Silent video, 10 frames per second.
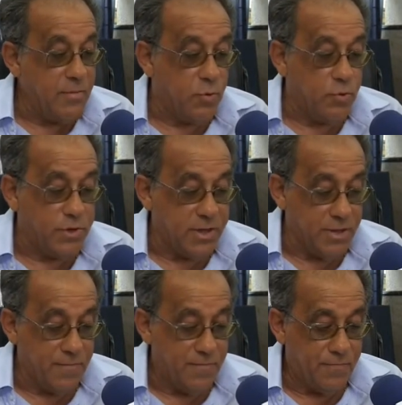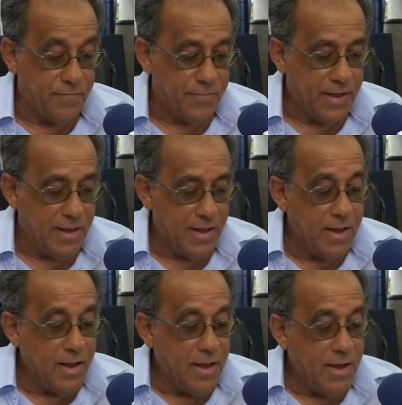putti.
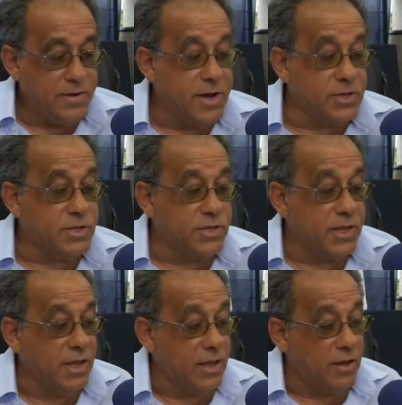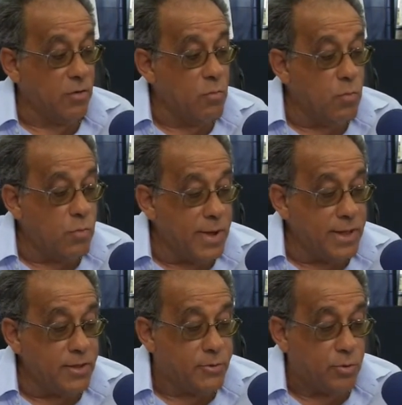C'è un
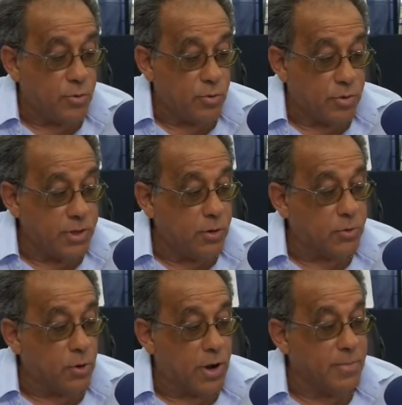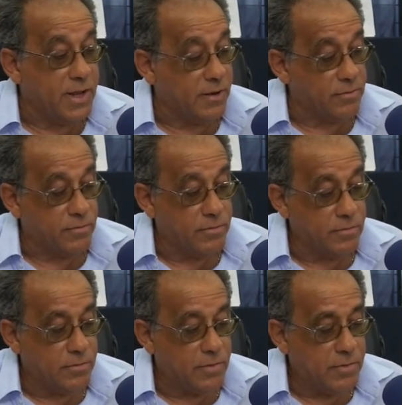momento di lutto cammino
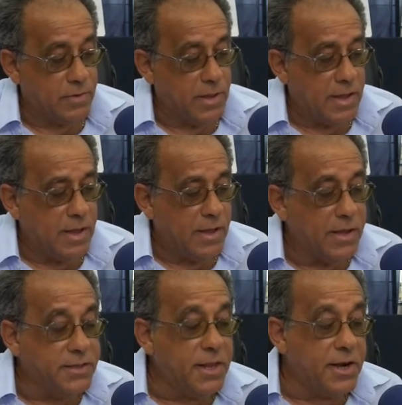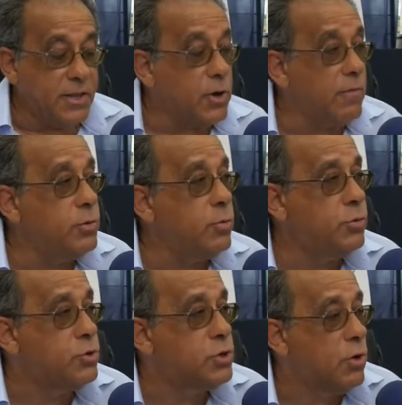che ti ritrovi
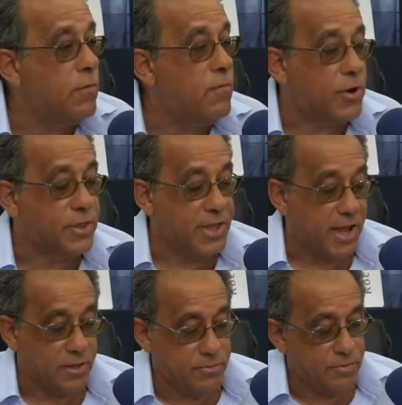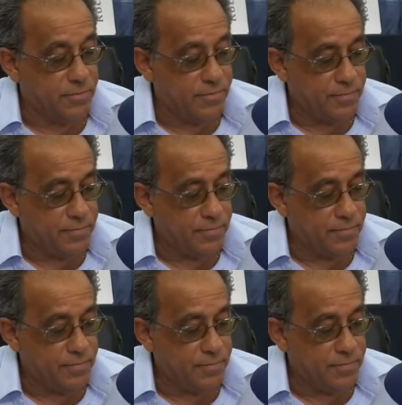tutto sconfortato.